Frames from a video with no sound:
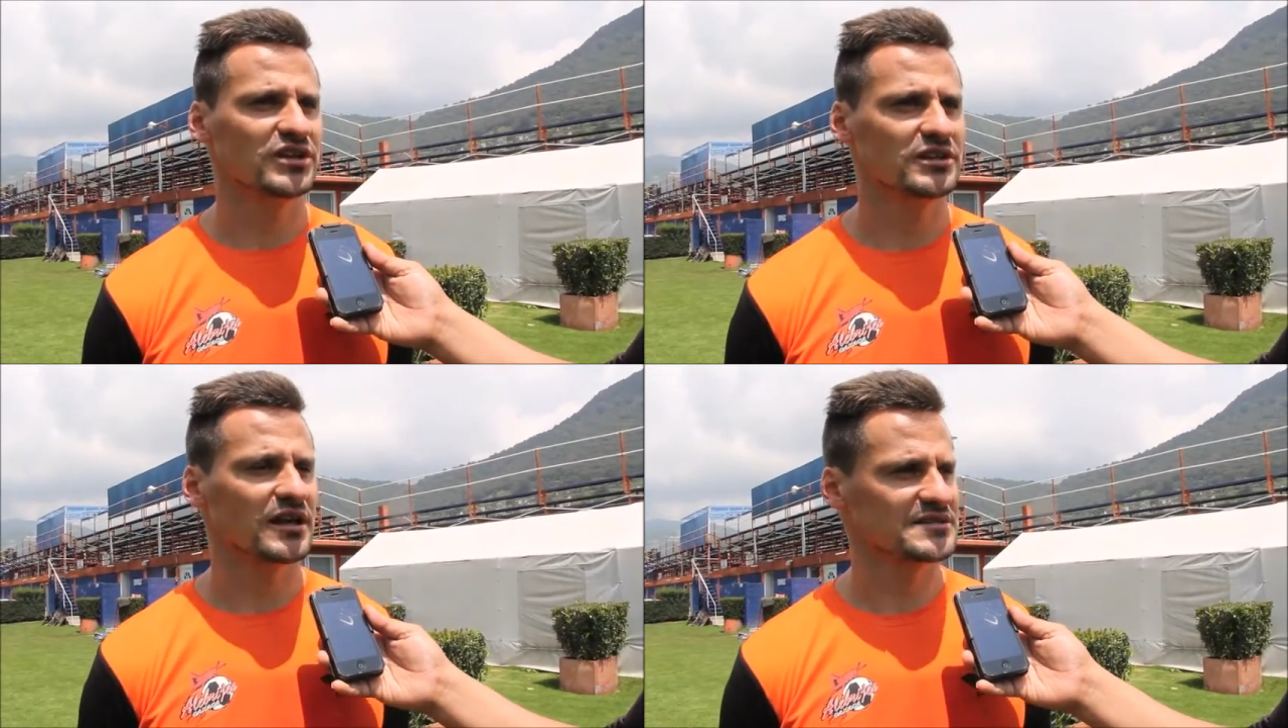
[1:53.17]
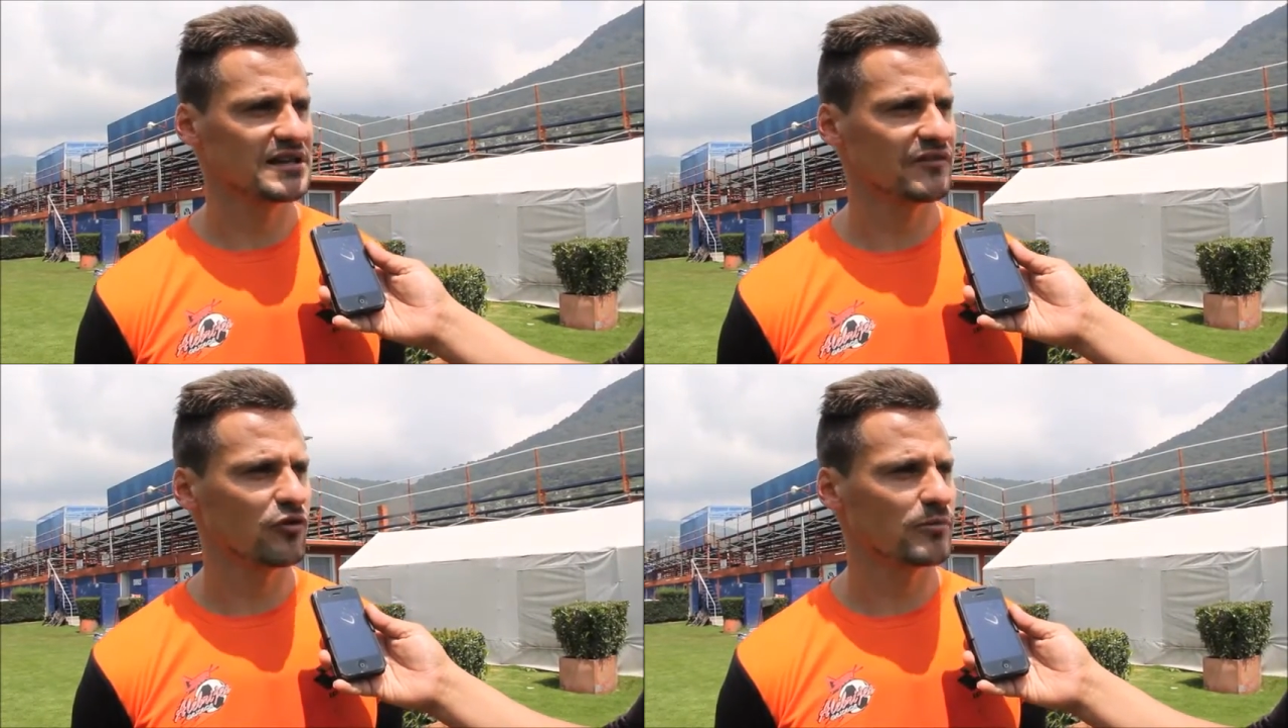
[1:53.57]
Sí
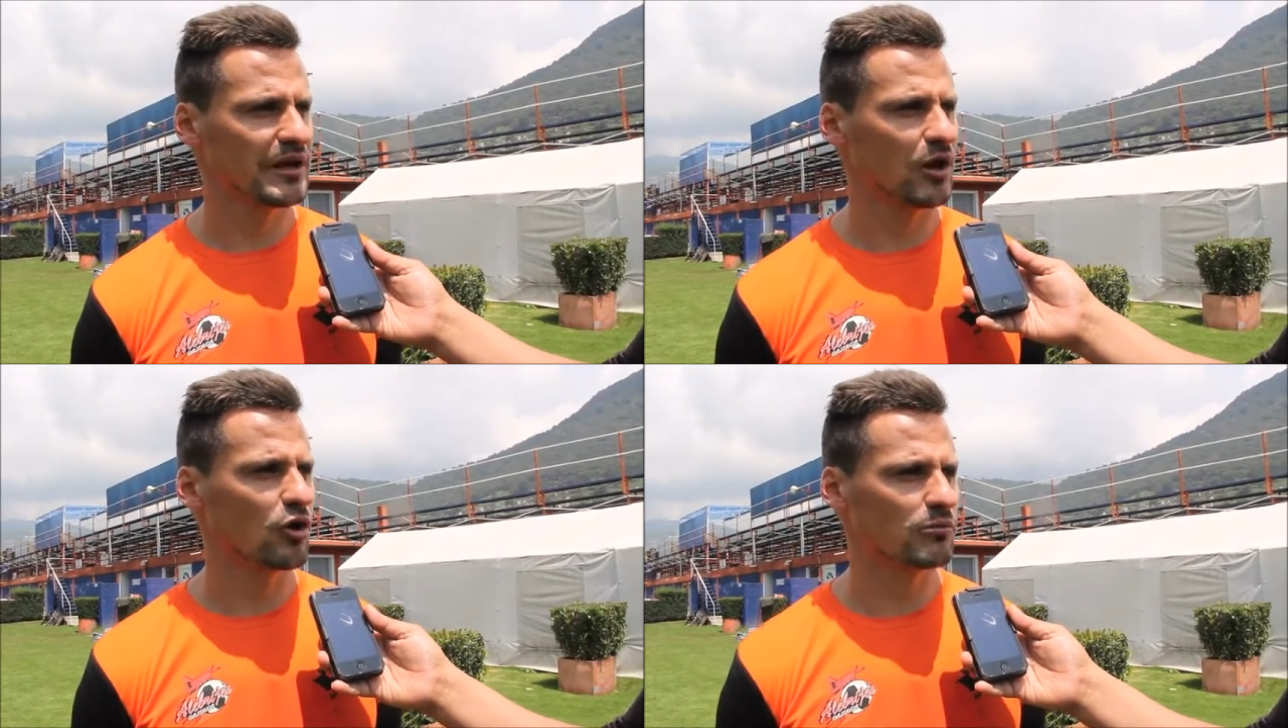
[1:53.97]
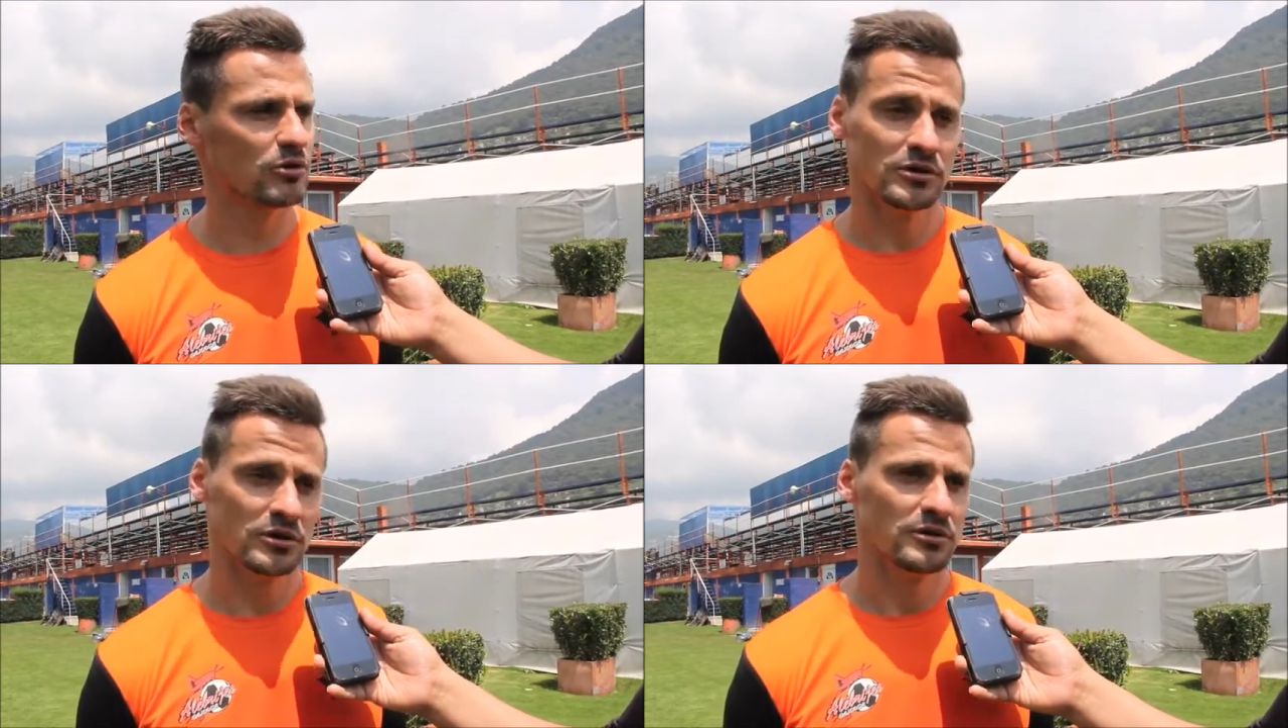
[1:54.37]
interesa la forma y el
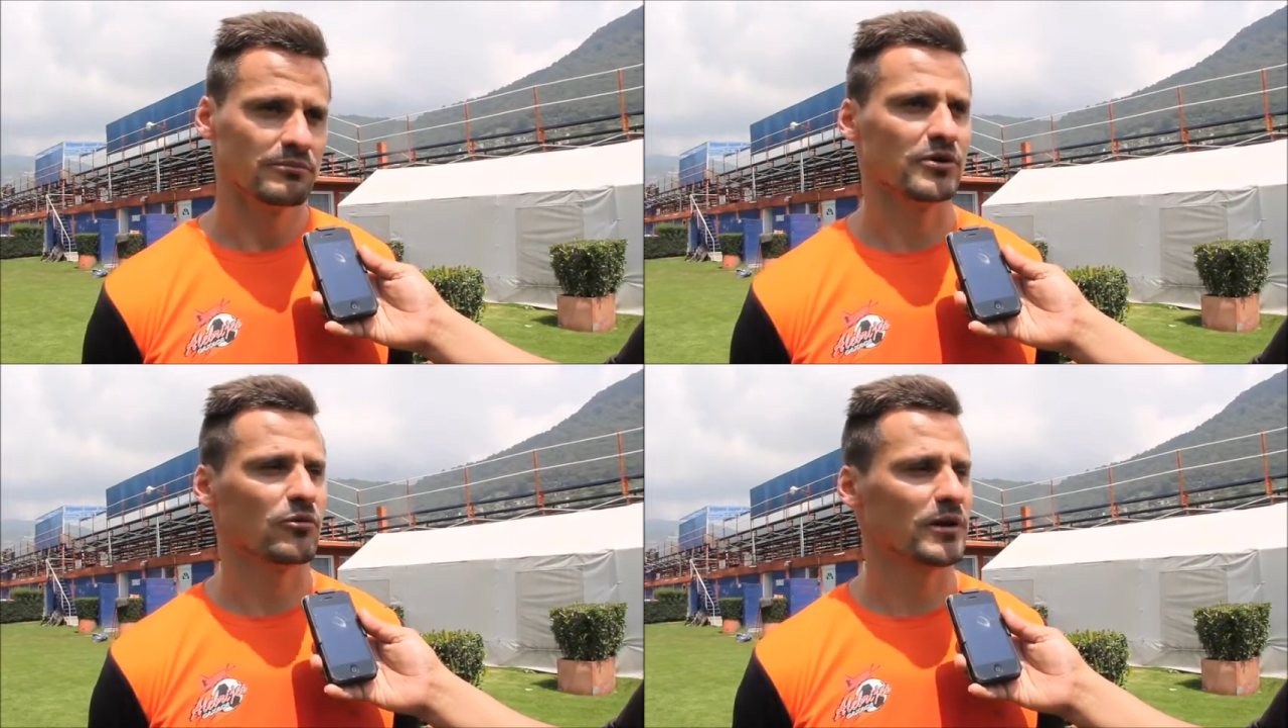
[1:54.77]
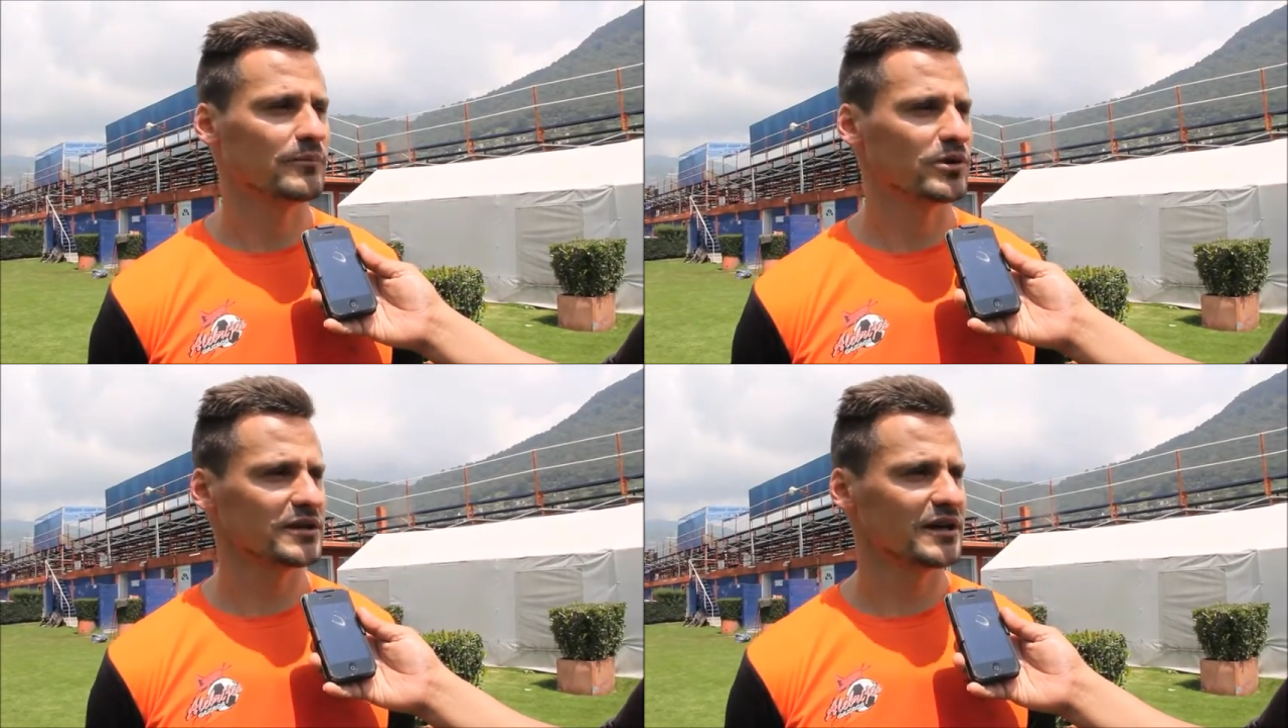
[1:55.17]
cómo, pero lo más
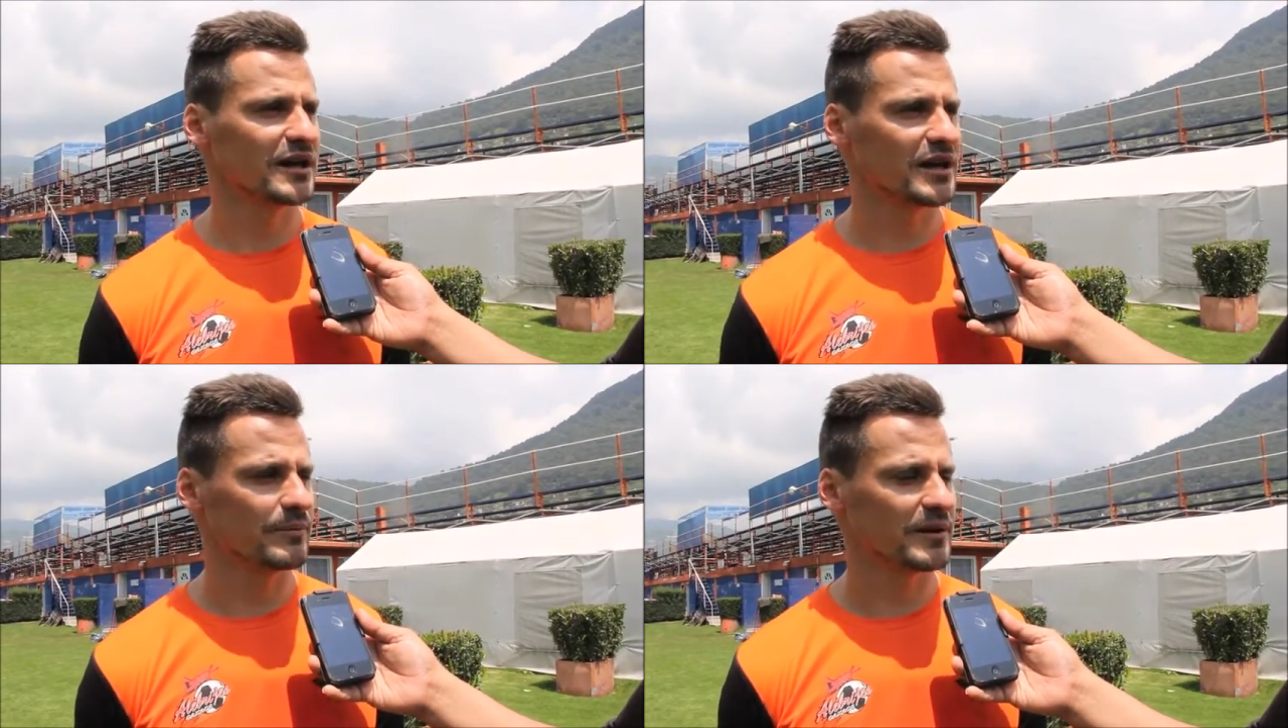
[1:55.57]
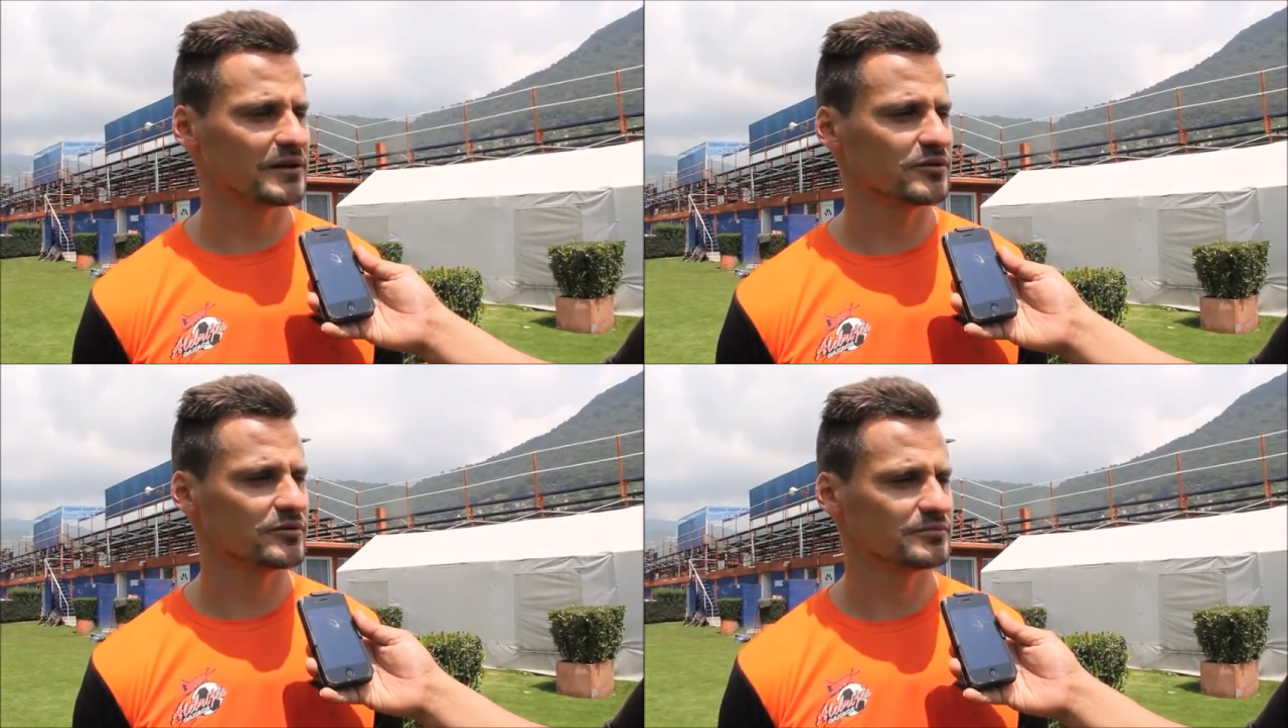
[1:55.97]
importante es ganar el partido.